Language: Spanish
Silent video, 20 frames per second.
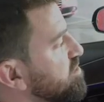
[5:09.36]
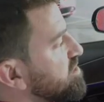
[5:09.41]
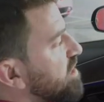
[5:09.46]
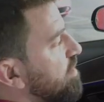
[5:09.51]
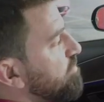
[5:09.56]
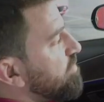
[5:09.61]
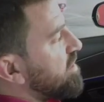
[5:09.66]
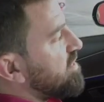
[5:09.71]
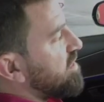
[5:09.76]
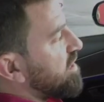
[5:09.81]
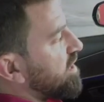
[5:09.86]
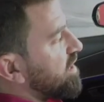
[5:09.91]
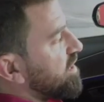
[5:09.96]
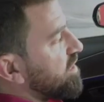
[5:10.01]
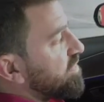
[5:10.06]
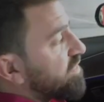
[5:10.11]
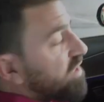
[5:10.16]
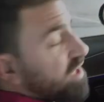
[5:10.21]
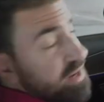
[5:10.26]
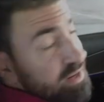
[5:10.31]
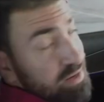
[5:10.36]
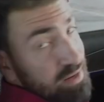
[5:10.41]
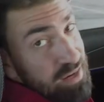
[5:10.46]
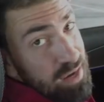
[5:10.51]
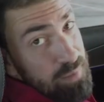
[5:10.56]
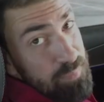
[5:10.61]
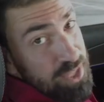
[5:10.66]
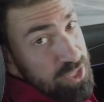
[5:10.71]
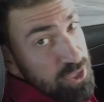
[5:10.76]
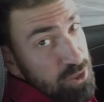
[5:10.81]
es capaz de realizar
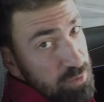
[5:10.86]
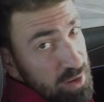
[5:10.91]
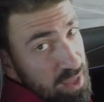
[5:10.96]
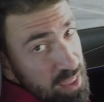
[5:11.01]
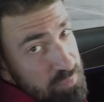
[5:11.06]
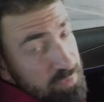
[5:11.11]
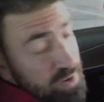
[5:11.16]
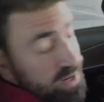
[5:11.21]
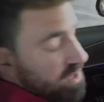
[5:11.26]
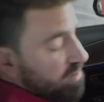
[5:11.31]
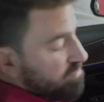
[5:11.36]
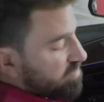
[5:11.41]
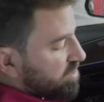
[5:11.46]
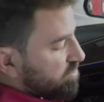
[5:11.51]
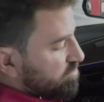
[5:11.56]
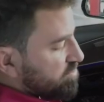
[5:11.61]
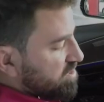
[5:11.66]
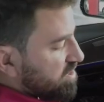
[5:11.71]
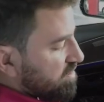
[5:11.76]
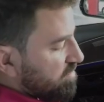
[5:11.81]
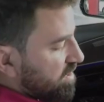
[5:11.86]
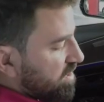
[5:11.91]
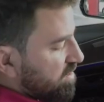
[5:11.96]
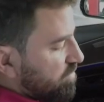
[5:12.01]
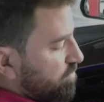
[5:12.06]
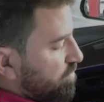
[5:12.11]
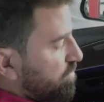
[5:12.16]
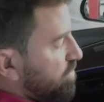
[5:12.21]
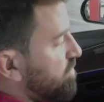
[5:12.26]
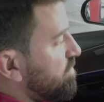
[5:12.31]
la maniobra de aparcamiento este
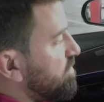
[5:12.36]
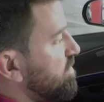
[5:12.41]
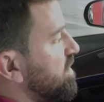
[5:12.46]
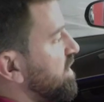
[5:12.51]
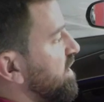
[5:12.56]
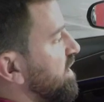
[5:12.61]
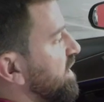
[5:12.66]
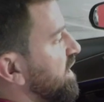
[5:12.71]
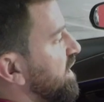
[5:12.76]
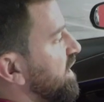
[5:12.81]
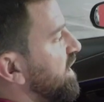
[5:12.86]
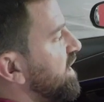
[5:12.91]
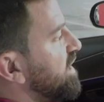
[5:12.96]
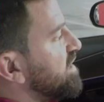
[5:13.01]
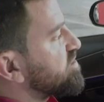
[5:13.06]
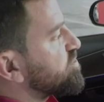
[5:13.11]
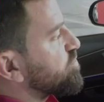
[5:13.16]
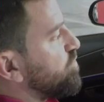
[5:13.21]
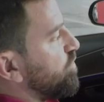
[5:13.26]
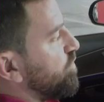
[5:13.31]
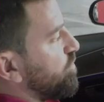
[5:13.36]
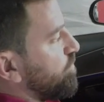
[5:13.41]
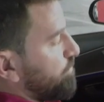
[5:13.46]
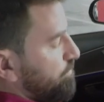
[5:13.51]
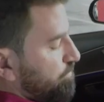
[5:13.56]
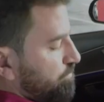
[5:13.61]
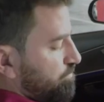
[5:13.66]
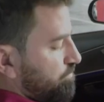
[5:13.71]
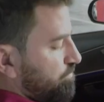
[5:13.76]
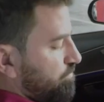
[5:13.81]
vehículo él solo.
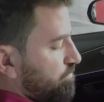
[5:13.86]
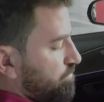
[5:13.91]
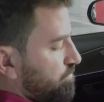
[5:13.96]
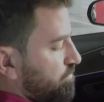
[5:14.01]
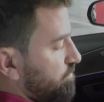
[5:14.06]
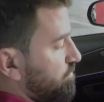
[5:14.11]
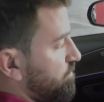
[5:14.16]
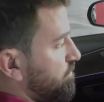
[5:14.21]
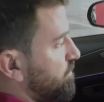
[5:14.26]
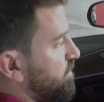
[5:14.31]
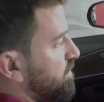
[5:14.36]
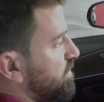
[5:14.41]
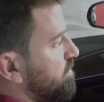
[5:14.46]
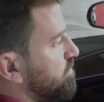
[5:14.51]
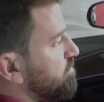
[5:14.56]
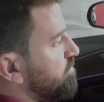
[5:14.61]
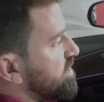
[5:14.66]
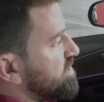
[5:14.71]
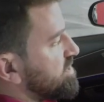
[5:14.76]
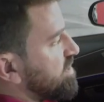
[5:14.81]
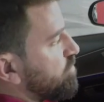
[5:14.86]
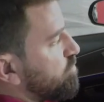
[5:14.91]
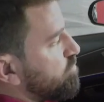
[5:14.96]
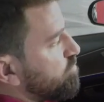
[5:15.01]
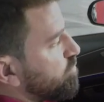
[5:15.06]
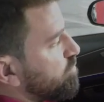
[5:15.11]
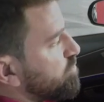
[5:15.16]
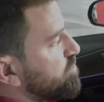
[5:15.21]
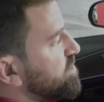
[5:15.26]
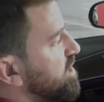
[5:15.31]
Basta con
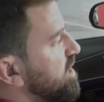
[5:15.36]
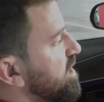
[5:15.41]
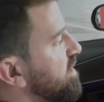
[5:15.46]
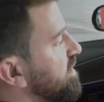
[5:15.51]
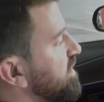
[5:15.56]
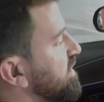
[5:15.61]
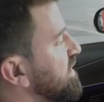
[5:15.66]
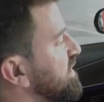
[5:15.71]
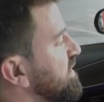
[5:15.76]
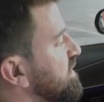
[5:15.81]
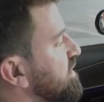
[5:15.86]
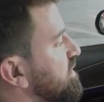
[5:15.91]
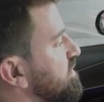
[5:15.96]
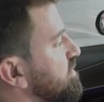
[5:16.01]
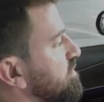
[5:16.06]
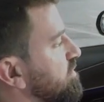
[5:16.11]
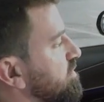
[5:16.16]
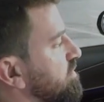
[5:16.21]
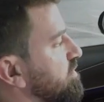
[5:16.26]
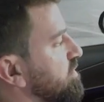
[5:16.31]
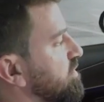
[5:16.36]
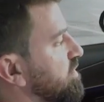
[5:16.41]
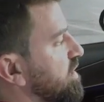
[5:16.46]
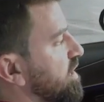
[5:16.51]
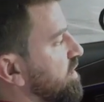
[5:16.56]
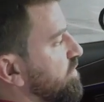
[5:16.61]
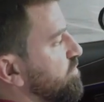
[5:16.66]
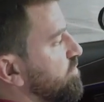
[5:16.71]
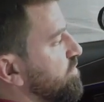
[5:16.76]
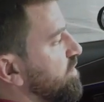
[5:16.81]
pulsar,
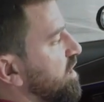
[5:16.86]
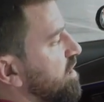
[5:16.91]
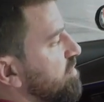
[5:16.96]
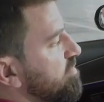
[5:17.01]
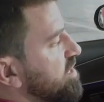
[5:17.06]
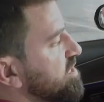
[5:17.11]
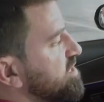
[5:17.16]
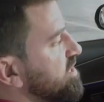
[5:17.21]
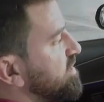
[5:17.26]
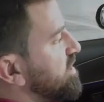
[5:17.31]
accionar la marcha